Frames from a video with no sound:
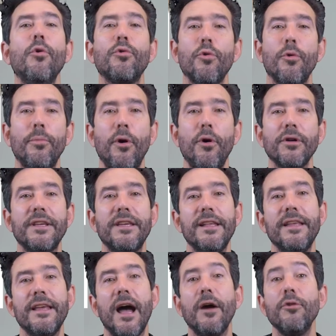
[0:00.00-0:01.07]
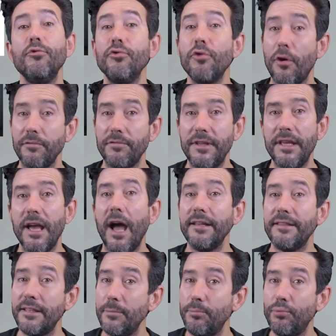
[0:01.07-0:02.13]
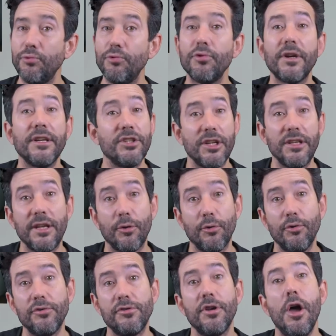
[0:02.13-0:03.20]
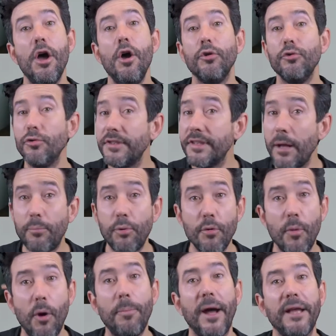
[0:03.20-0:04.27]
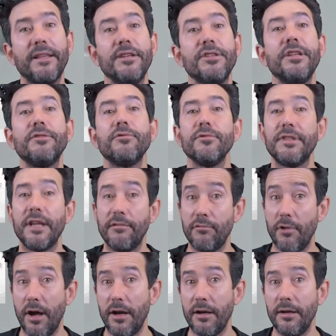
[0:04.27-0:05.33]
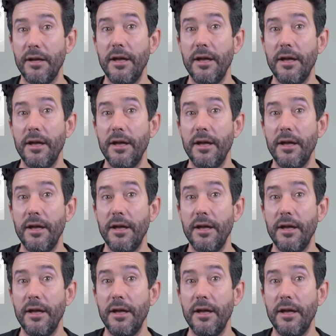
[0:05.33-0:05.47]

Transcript: on comprend qu'il y a une envie assez pure et généreuse de simplement partager son savoir,